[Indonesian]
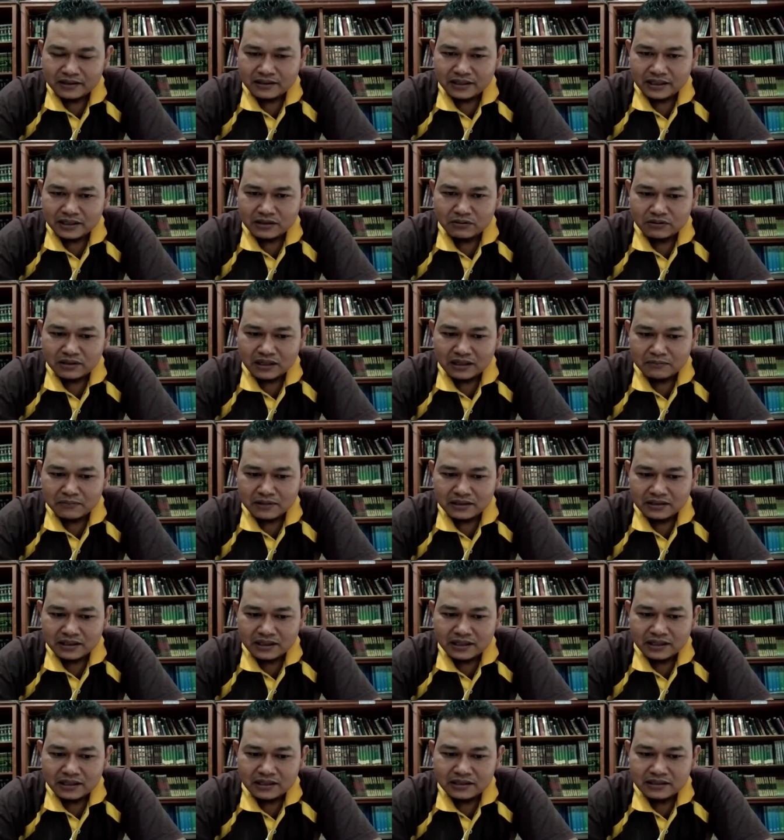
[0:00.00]
yaitu
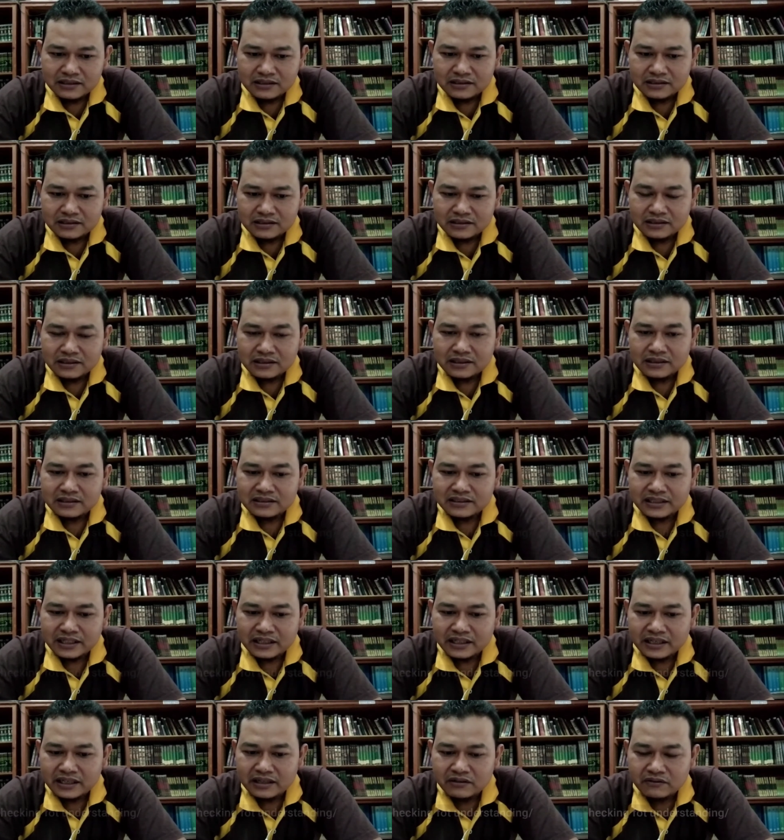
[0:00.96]
namanya
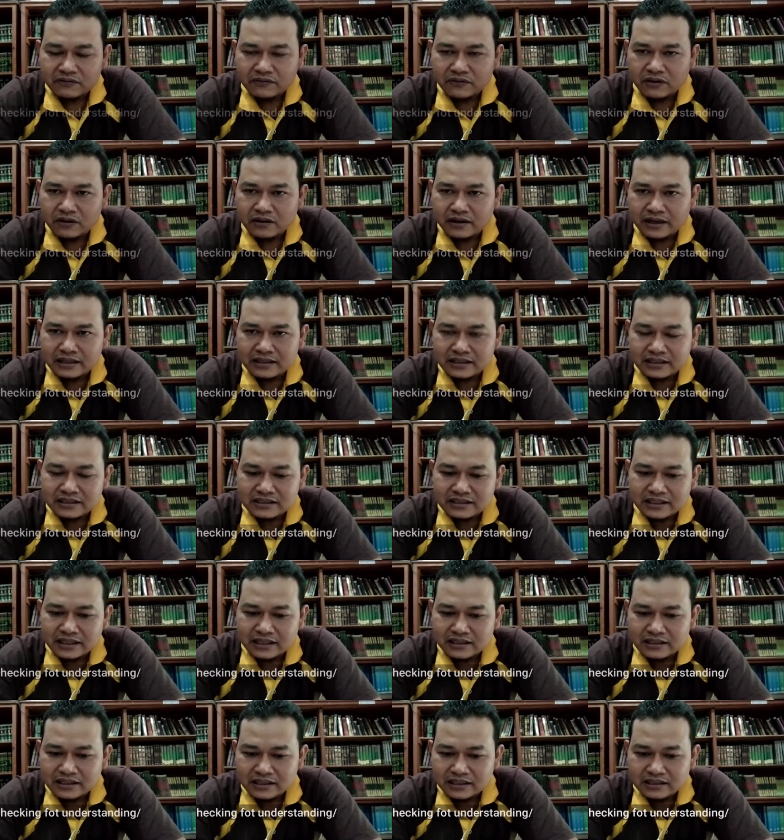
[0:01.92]
checking for
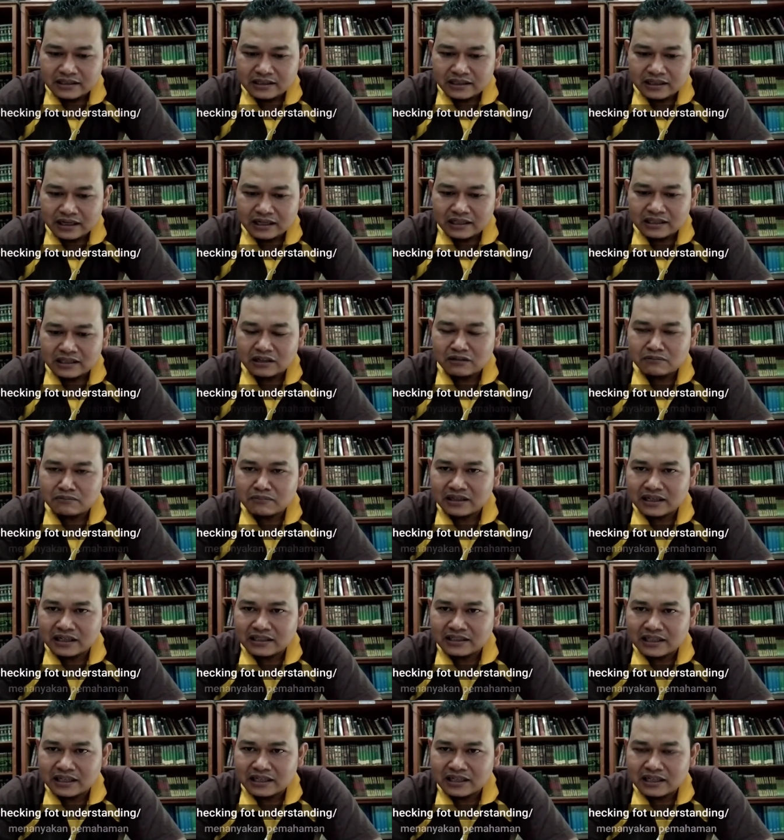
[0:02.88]
understanding atau
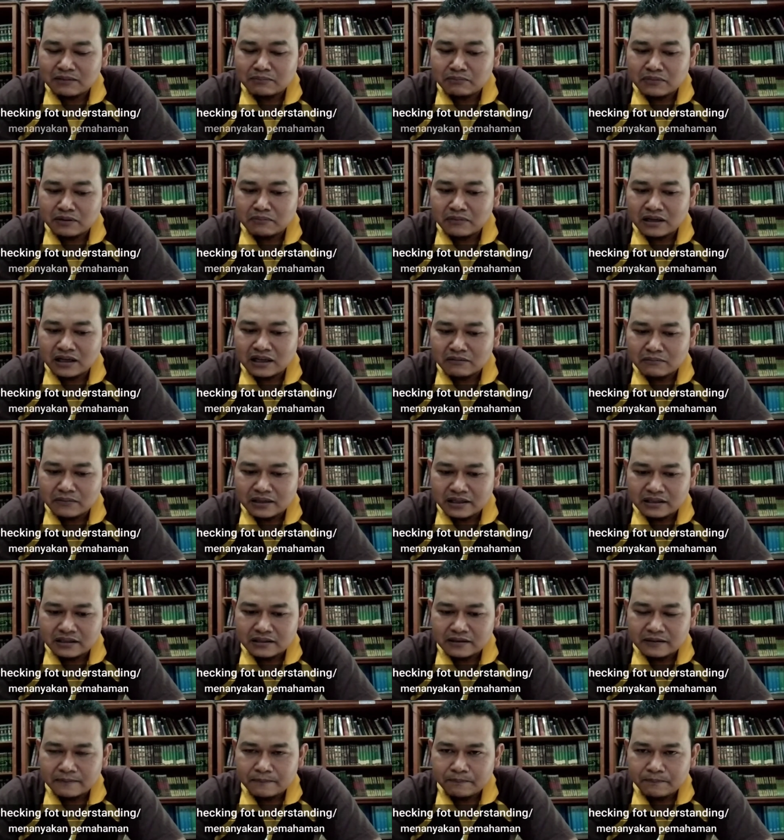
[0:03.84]
menanyakan pemahaman